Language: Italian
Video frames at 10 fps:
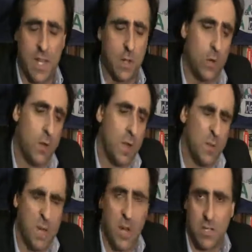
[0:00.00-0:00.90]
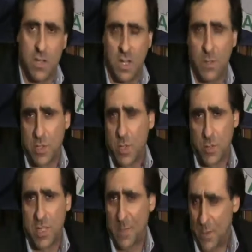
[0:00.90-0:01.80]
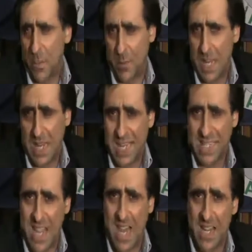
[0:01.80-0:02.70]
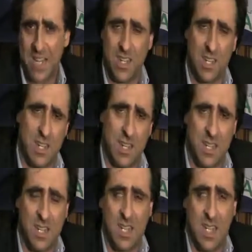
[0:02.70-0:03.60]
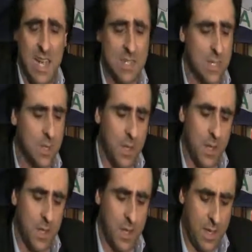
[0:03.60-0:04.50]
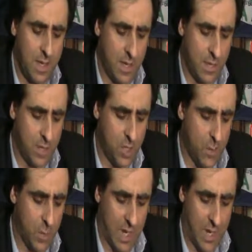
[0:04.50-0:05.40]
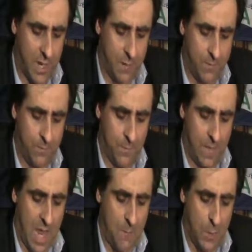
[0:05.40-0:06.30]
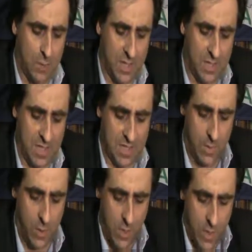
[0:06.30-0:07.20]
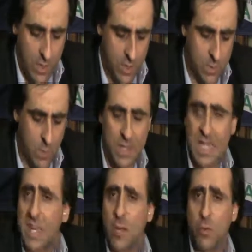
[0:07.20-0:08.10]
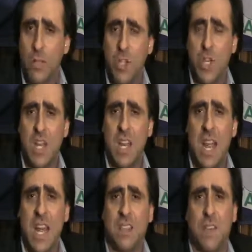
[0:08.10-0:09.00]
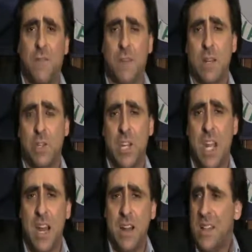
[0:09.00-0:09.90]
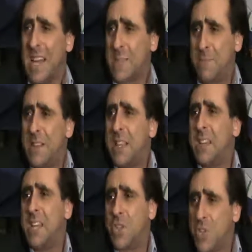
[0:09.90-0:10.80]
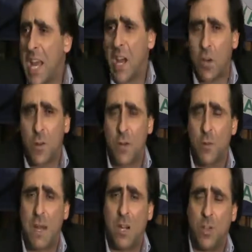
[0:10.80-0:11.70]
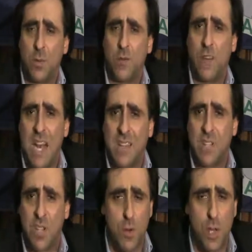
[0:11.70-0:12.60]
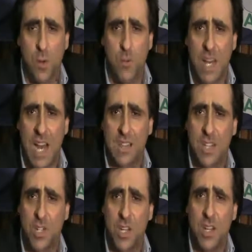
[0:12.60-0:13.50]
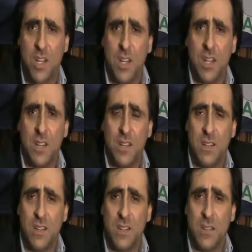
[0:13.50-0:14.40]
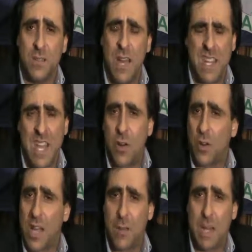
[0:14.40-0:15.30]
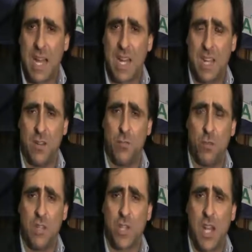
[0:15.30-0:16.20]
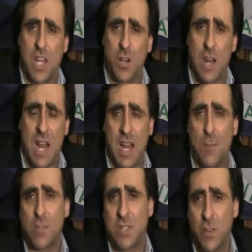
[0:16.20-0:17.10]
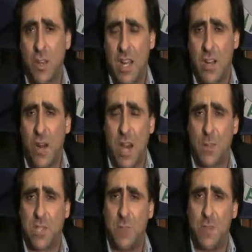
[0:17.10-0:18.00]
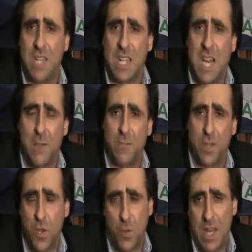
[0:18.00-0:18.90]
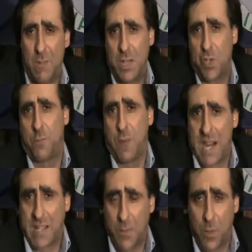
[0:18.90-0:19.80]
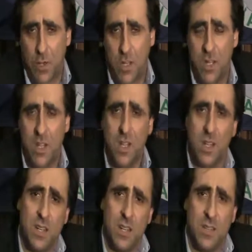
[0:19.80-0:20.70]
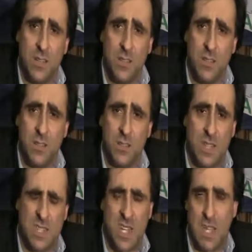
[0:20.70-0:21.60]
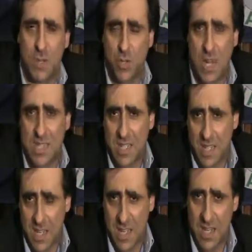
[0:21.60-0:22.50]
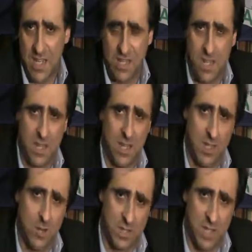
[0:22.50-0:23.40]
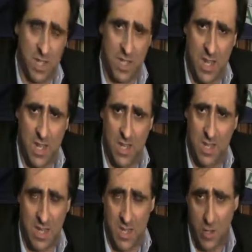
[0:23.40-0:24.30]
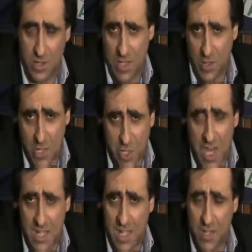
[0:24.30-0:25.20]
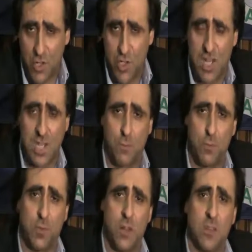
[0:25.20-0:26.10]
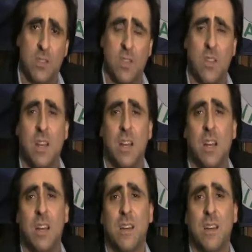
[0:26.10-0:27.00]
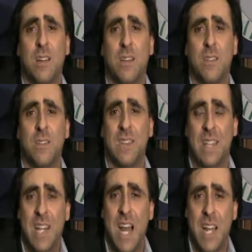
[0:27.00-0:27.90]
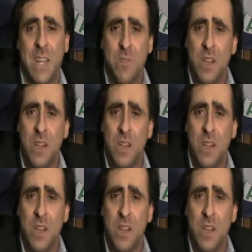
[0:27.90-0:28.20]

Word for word: ecco. però sicuramente possono portare problemi anche seri in, in tanti casi. E, diciamo che ehm, è importantissimo, non si può pretendere che un quindicenne entri in farmacia e spenda 10 euro per un pacco pacco di profilattici, pochi profilattici, eh, è chiaro che magari un quindicenne che non ha la, poss- non, non ha la possibilità, come la maggior parte poi, eh, la stragrande maggioranza della, dei, nostri, dei, dei, nostri, adolescenti, degli adolescenti appunto del nostro, del, uh, italiani,